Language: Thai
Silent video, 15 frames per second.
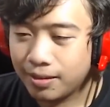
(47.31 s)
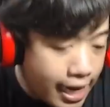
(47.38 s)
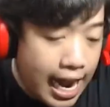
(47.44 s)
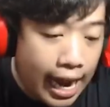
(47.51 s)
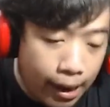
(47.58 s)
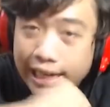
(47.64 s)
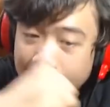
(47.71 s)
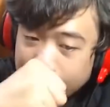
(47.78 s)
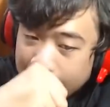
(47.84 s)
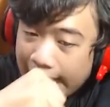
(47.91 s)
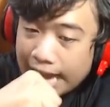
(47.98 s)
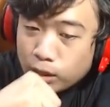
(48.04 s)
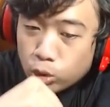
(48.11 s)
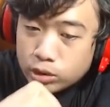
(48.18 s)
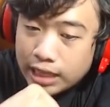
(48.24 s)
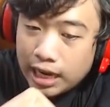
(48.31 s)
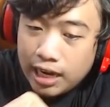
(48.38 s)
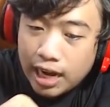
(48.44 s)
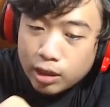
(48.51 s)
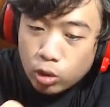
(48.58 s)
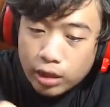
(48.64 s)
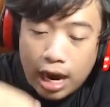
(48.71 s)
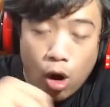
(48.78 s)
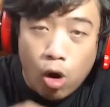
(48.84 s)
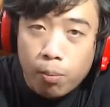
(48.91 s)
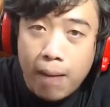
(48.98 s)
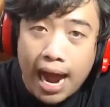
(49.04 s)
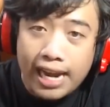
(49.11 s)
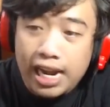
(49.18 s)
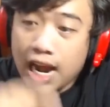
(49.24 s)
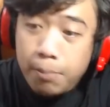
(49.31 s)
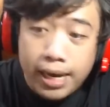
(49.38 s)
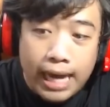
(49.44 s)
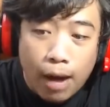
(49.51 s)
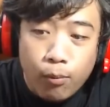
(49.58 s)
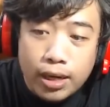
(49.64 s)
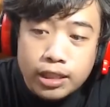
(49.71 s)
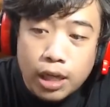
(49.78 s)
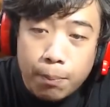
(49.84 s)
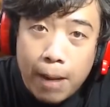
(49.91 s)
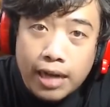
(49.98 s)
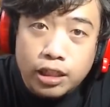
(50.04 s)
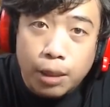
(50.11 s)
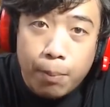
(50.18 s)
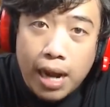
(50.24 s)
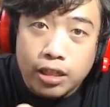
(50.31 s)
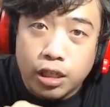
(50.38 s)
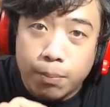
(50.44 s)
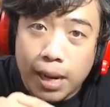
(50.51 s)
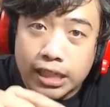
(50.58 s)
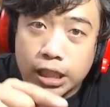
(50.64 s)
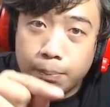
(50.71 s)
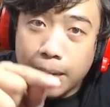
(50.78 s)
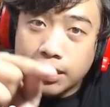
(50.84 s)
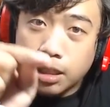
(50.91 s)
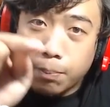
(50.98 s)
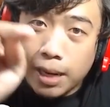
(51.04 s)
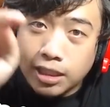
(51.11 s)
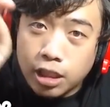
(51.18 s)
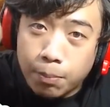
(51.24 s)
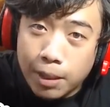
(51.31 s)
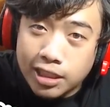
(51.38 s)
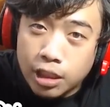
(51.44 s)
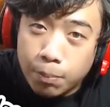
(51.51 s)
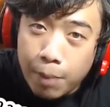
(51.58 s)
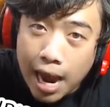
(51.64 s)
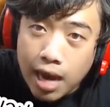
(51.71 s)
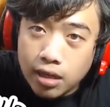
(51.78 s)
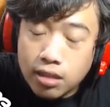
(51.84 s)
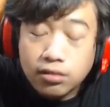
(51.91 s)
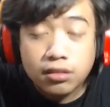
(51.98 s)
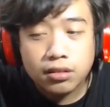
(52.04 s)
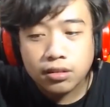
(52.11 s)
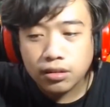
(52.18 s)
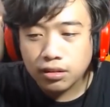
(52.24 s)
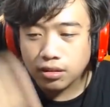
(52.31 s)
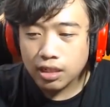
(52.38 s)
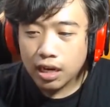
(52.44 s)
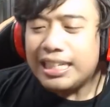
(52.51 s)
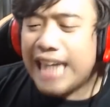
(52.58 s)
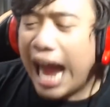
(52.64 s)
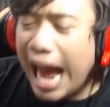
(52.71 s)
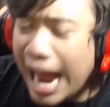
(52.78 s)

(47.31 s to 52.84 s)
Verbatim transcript: เนี่ยขีดแขนตรงเส้นเลือดตรงเนี้ยออกมาเนี่ยมีคำว่าเชอปังเชอปังเชอปังเชอปังเชอปังเชอปังเชอปัง อย่า